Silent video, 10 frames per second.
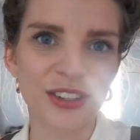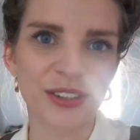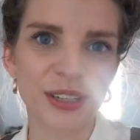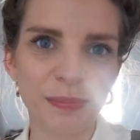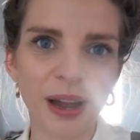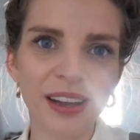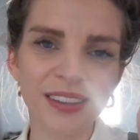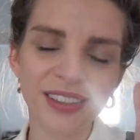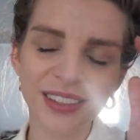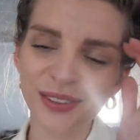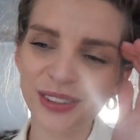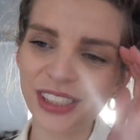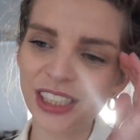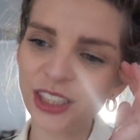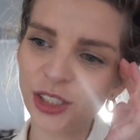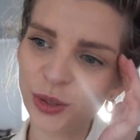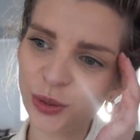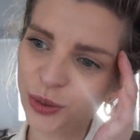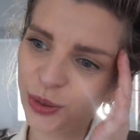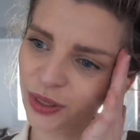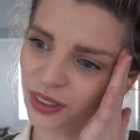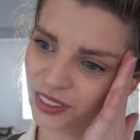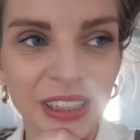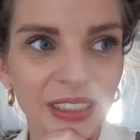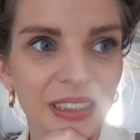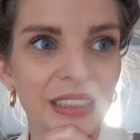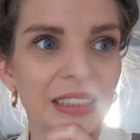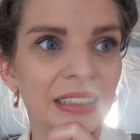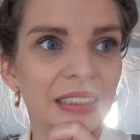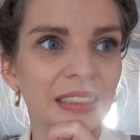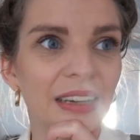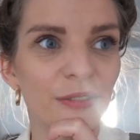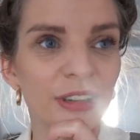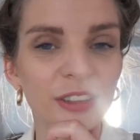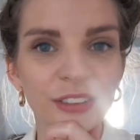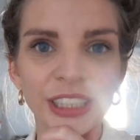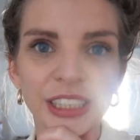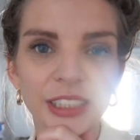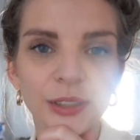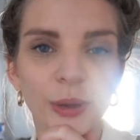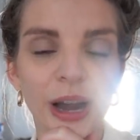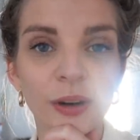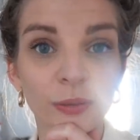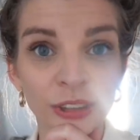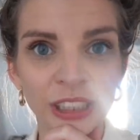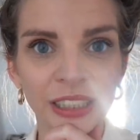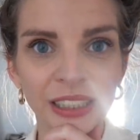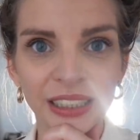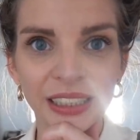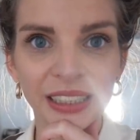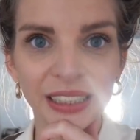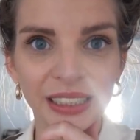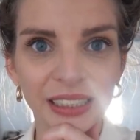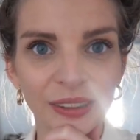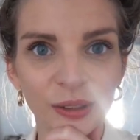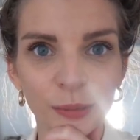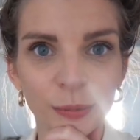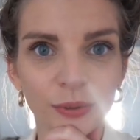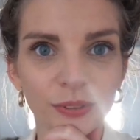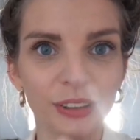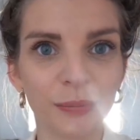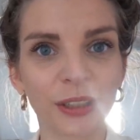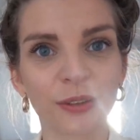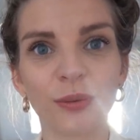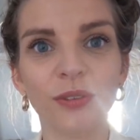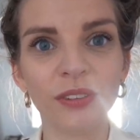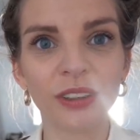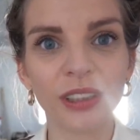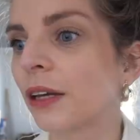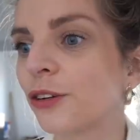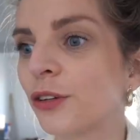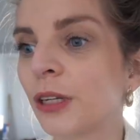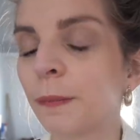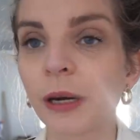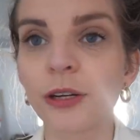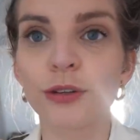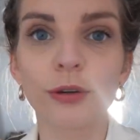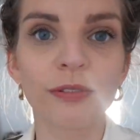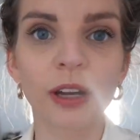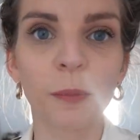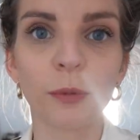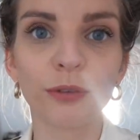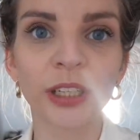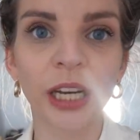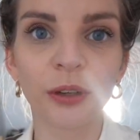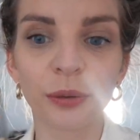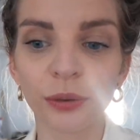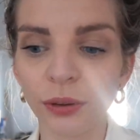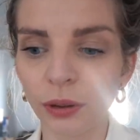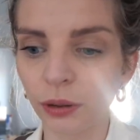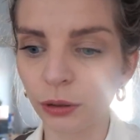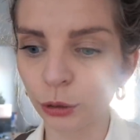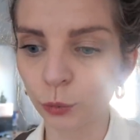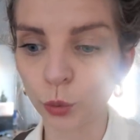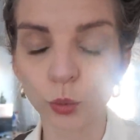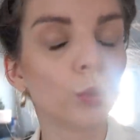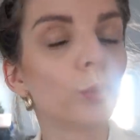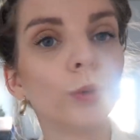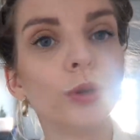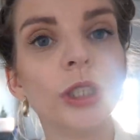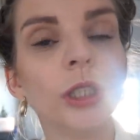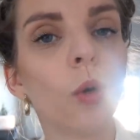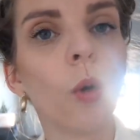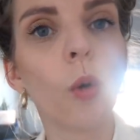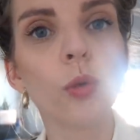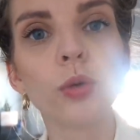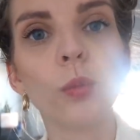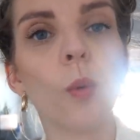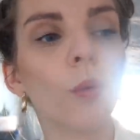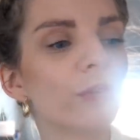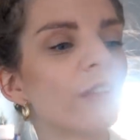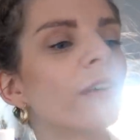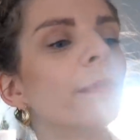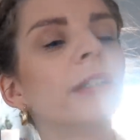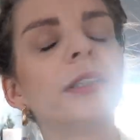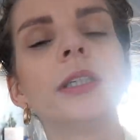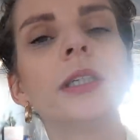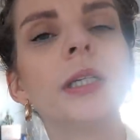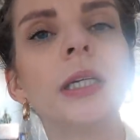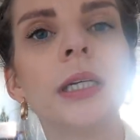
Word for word: Je n'ai pas assez de tissu En fait, quand il s'agit de rallonger les, robes des patrons, je sais pas, je dois faire un mauvais calcul, je me, dis « Oh, c'est bon, ça va passer